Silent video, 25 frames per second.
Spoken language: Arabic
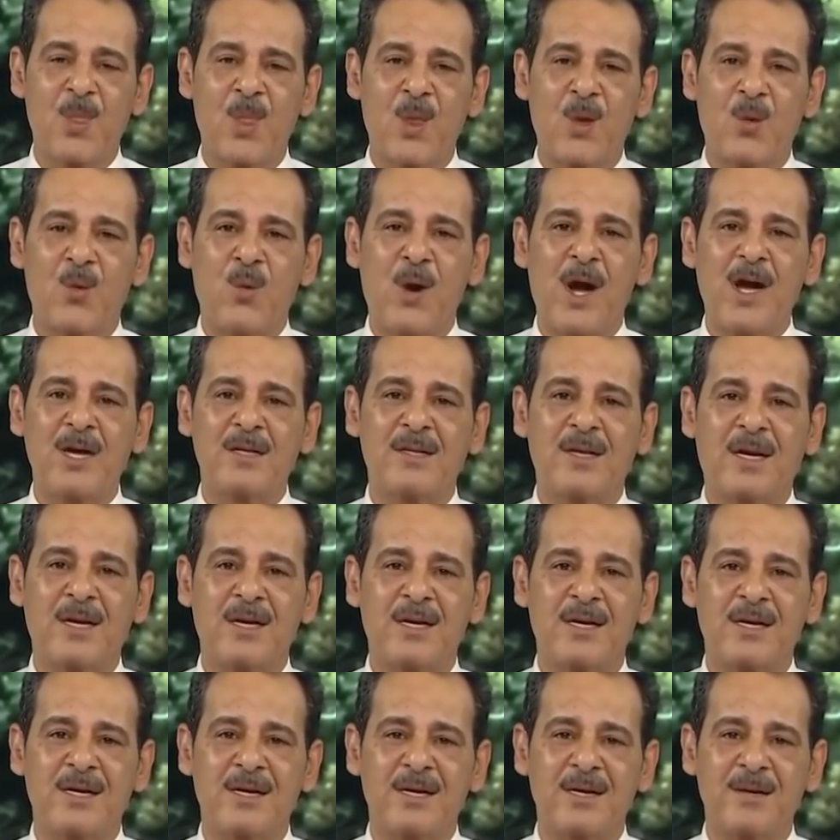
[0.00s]
وأيضا
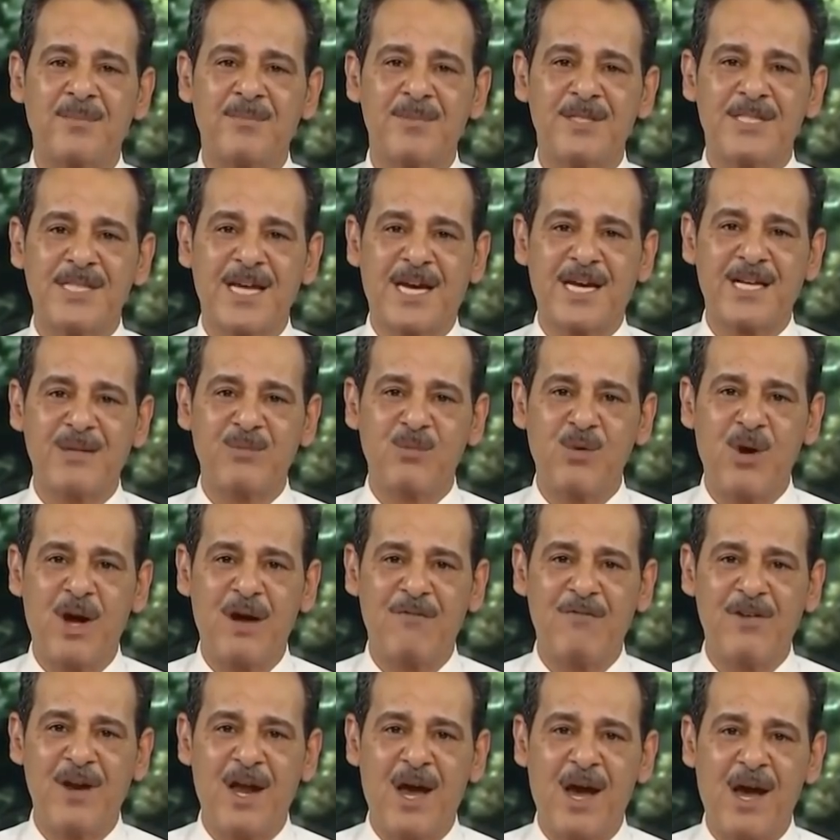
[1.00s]
بيستخدموها
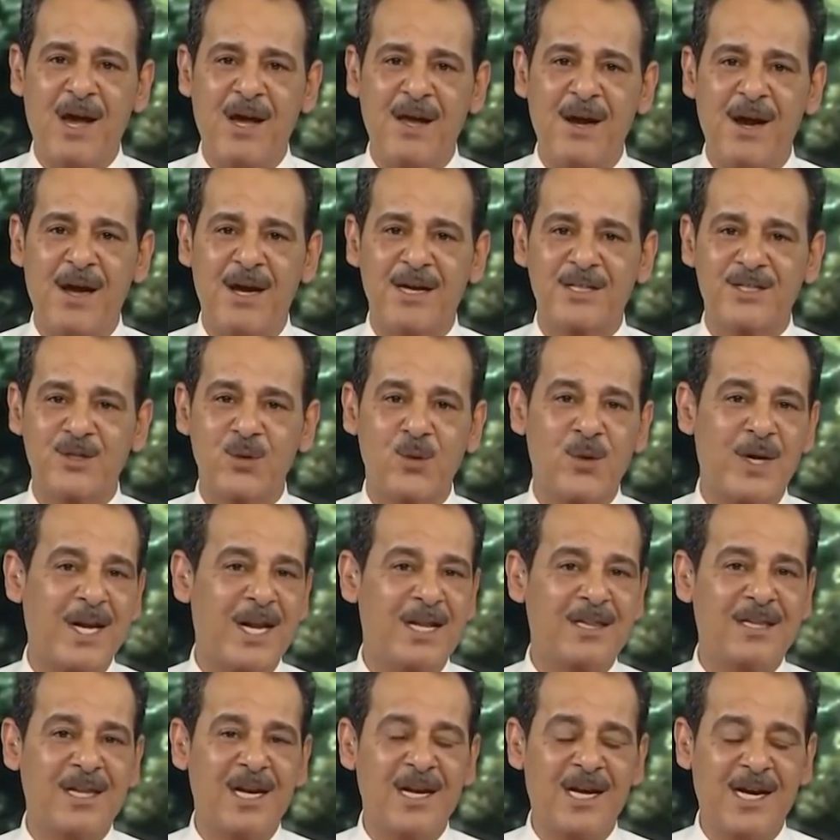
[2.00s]
في الأعراس
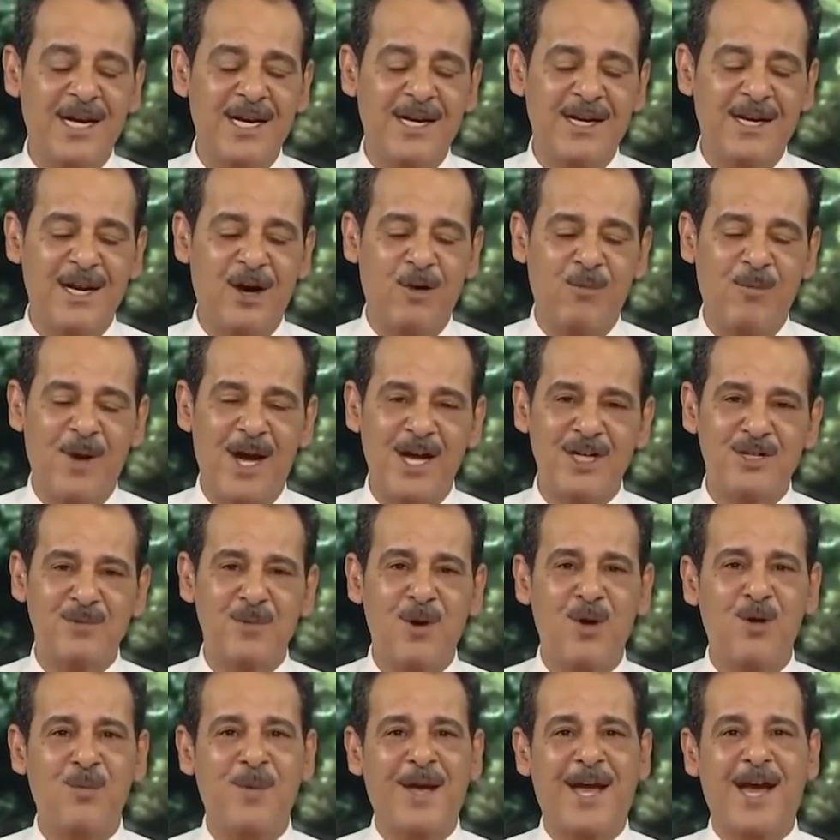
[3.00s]
وليلة الحنة وما
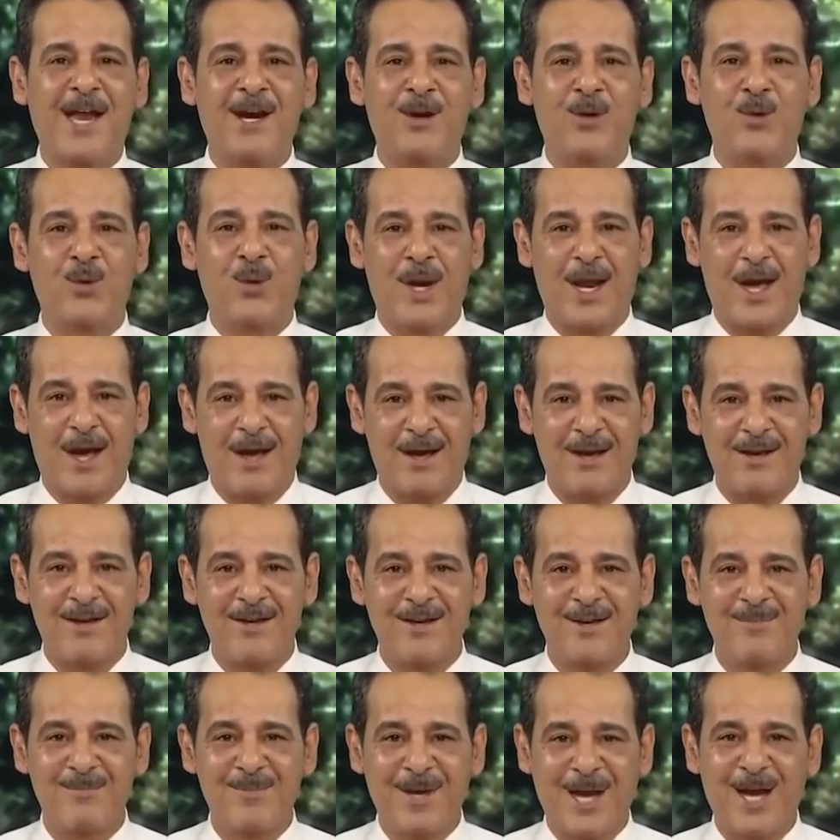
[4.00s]
أشبهه بغنوا لها
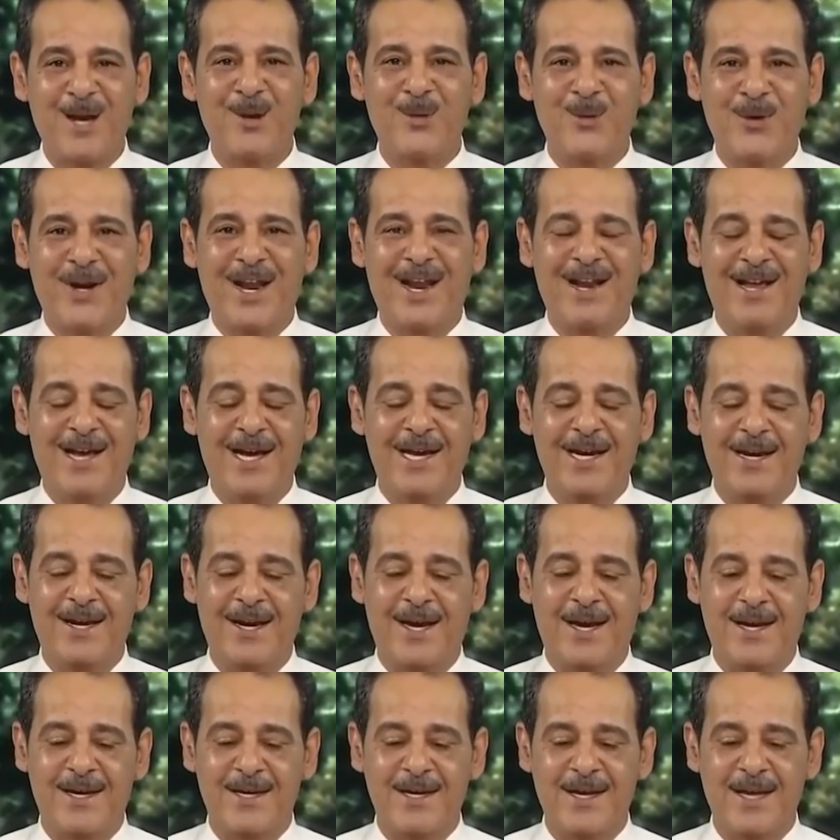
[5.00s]
بغنوا للحنة
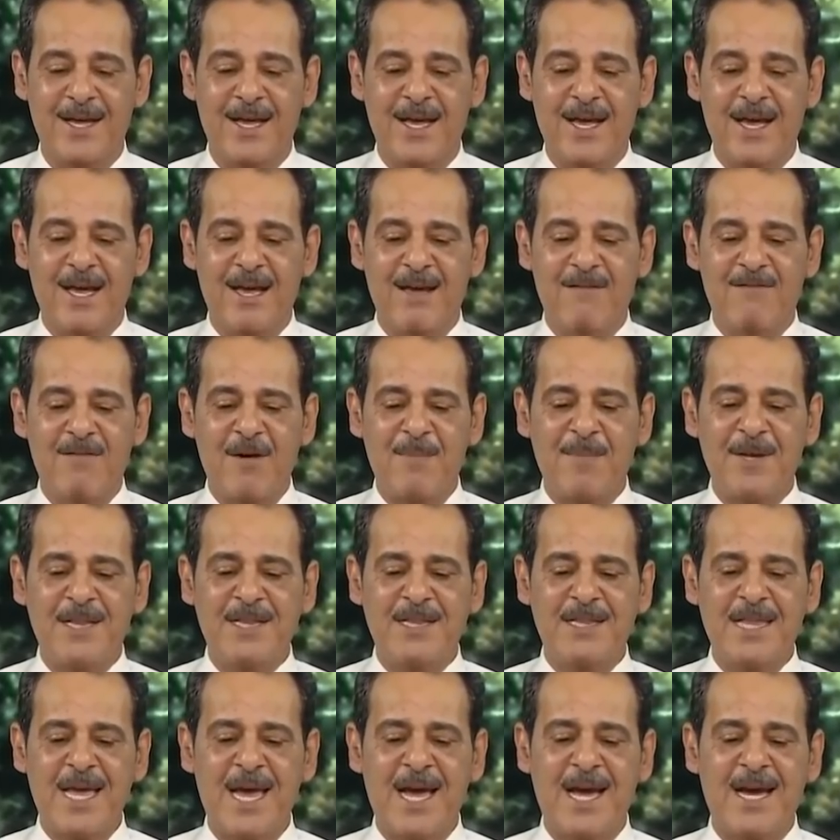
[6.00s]

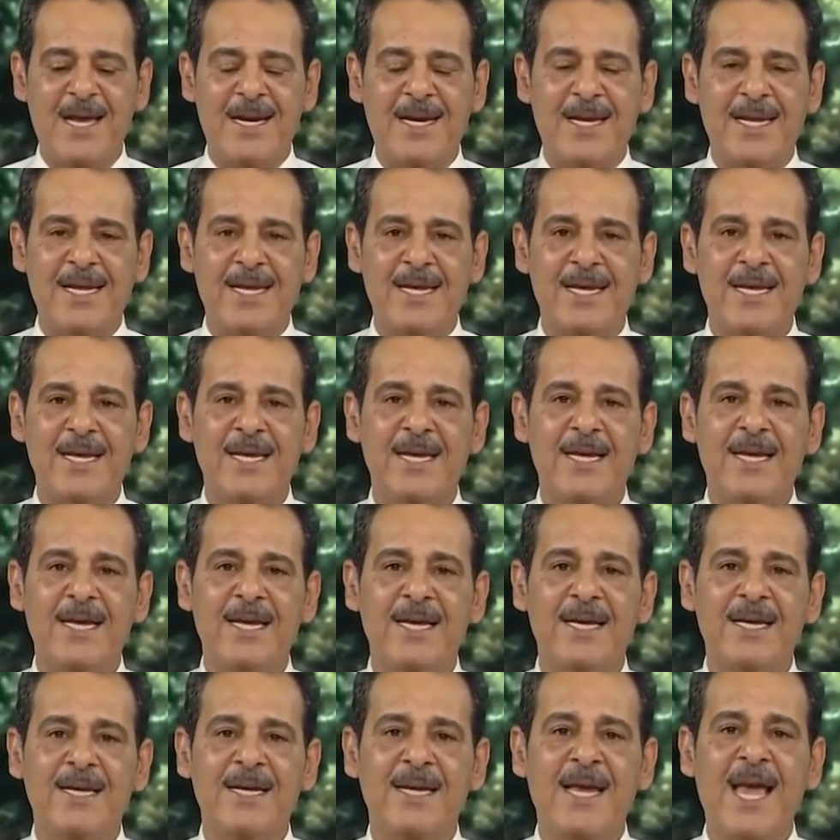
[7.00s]
فبالتالي
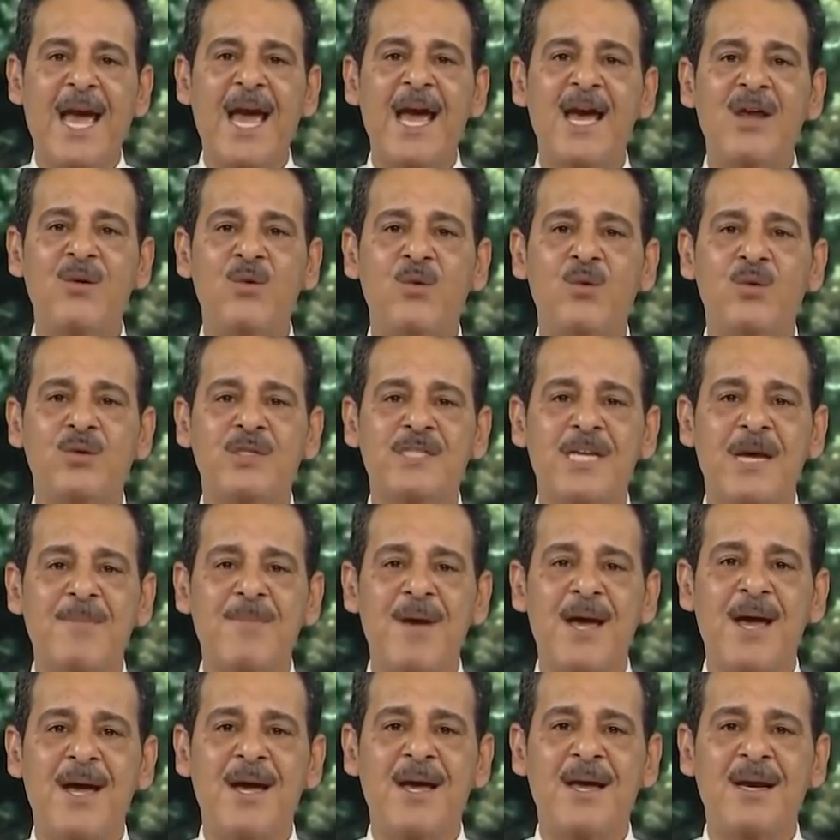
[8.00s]
كانوا
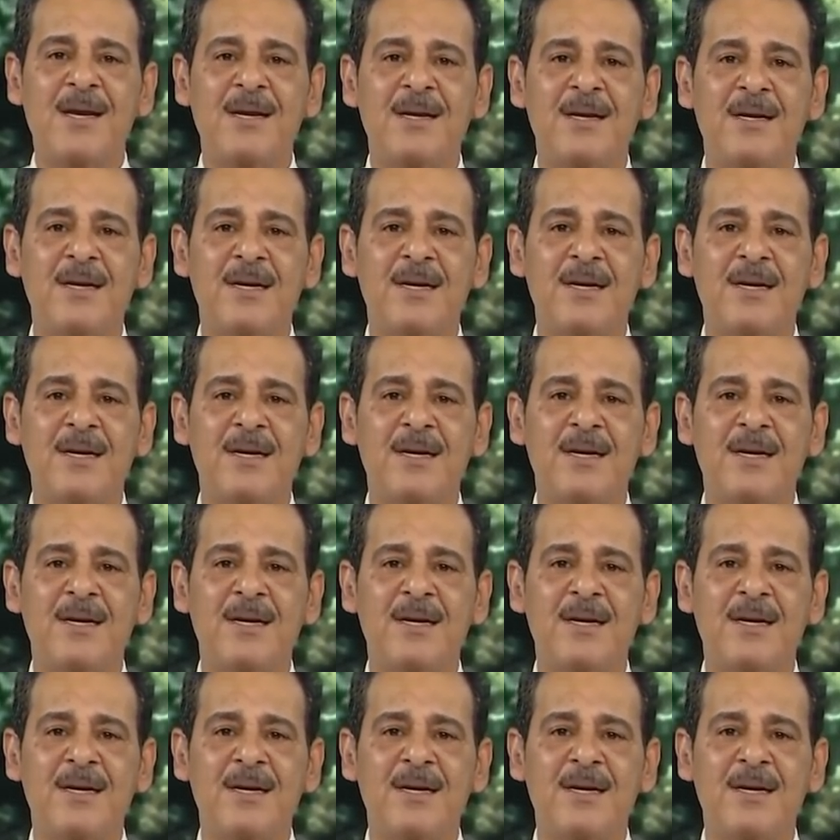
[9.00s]
زمان